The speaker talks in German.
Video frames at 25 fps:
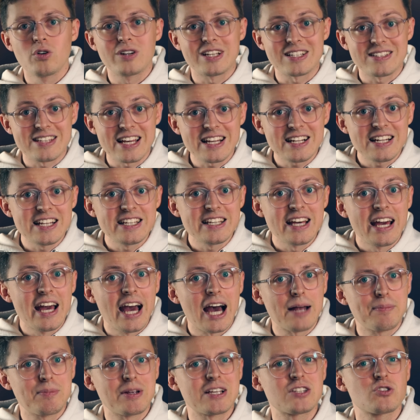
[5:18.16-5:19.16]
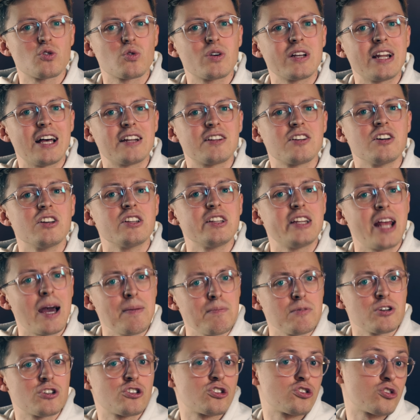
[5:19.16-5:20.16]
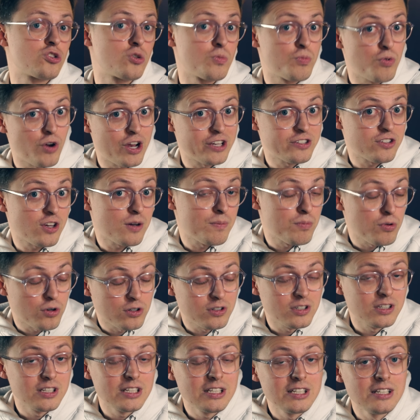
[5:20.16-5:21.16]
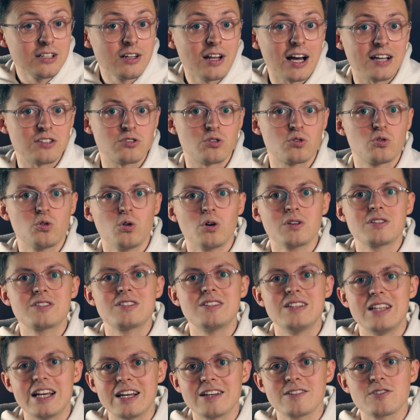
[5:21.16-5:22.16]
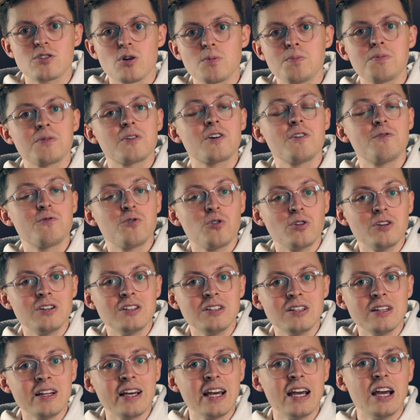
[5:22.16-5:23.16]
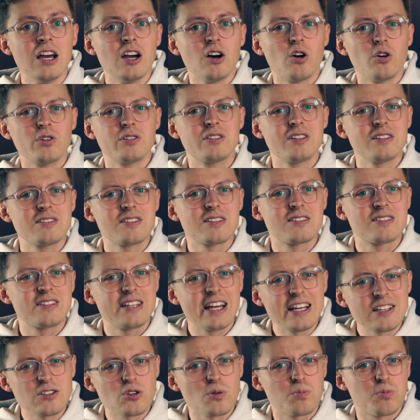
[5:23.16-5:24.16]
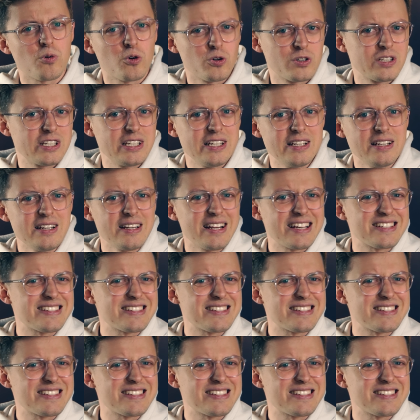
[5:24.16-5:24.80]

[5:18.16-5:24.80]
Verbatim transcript: Und tatsächlich hat man das sogenannte Damage Suppressor Protein, also kurz D-Sub, gefunden. Und dieses D-Sub-Protein,